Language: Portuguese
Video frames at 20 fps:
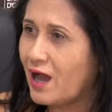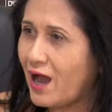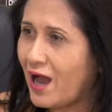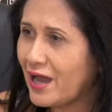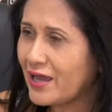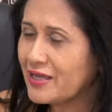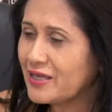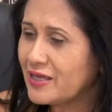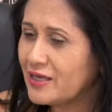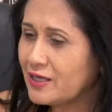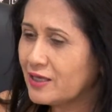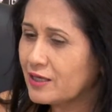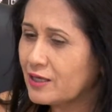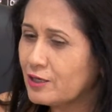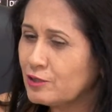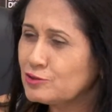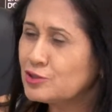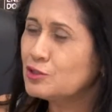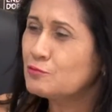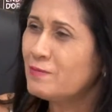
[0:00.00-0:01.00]
Aí
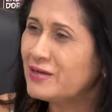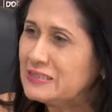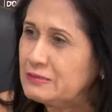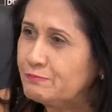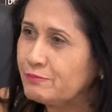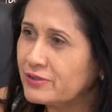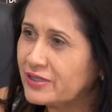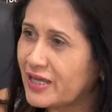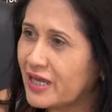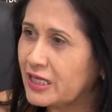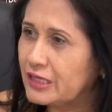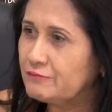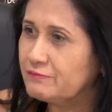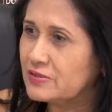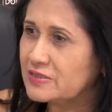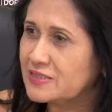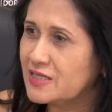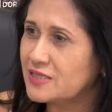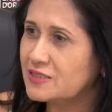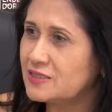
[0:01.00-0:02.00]
eu digo, mas por que, que
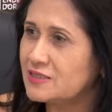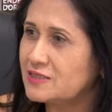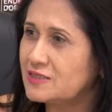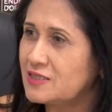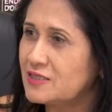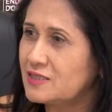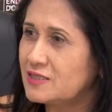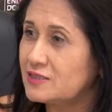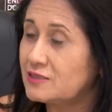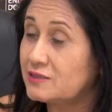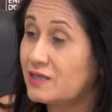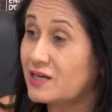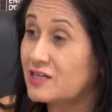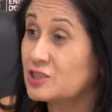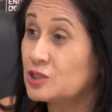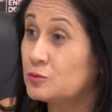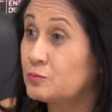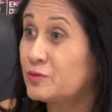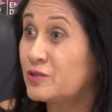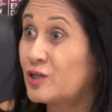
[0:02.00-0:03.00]
você disse isso? Ela
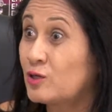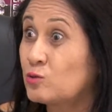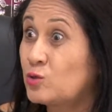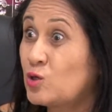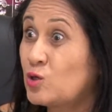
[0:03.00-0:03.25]
disse, porque eu